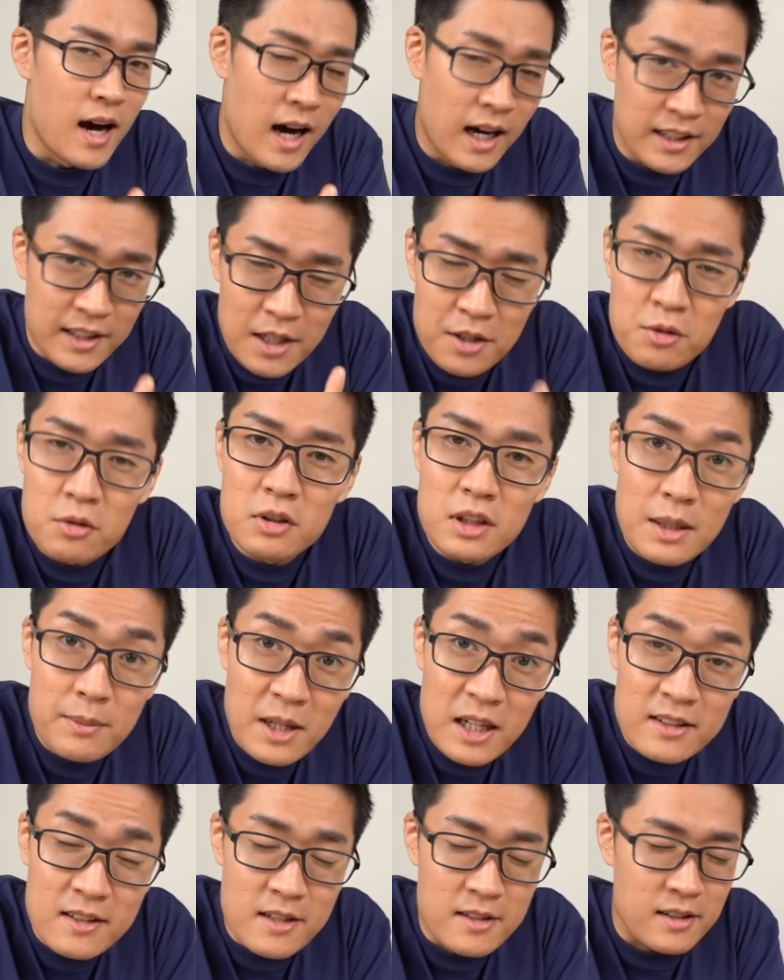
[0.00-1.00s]

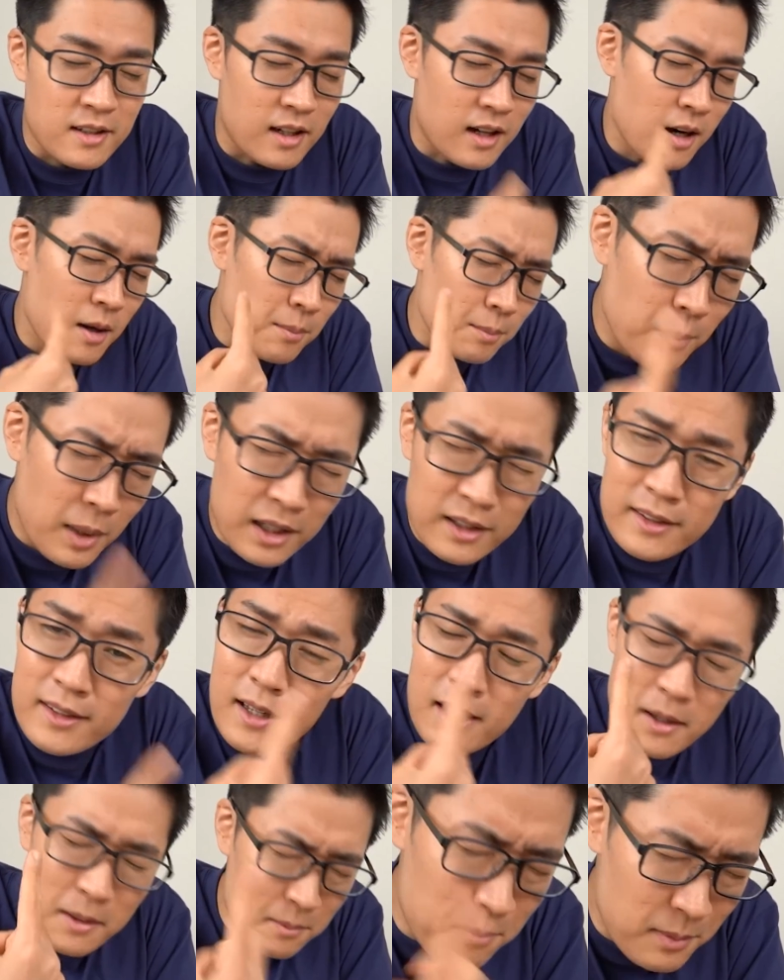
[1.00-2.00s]
アナログデバイセズからま
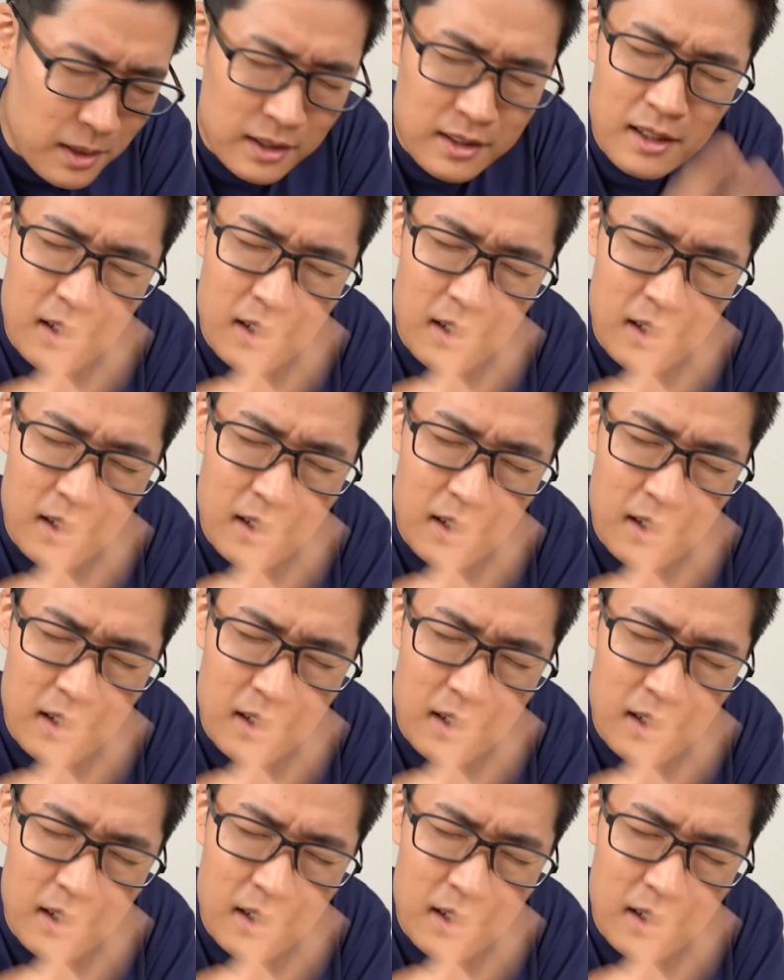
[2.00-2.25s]
たま